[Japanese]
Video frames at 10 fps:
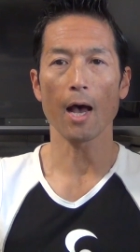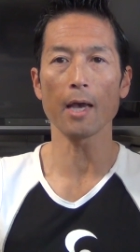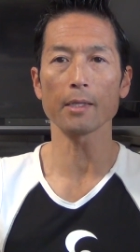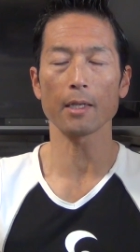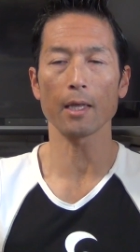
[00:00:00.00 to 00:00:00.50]

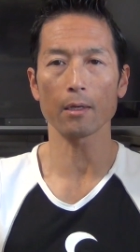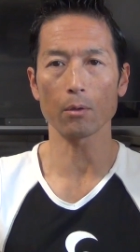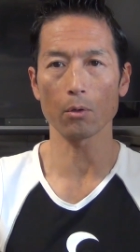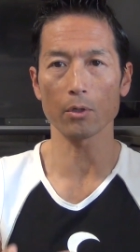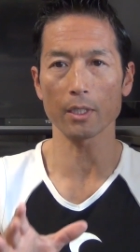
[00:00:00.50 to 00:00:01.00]
あえてね、
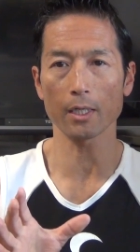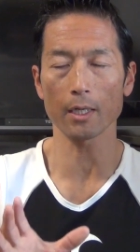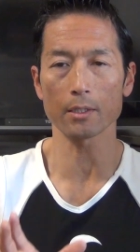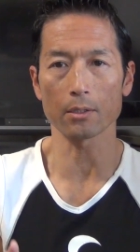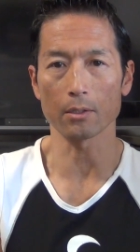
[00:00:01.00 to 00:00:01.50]
この1ヶ
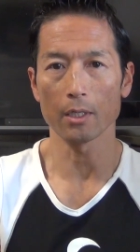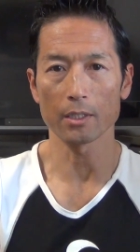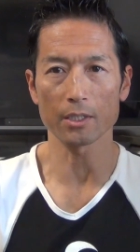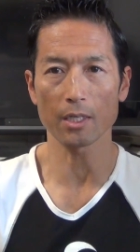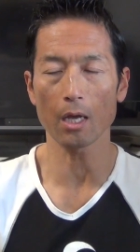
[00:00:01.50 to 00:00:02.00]
月、違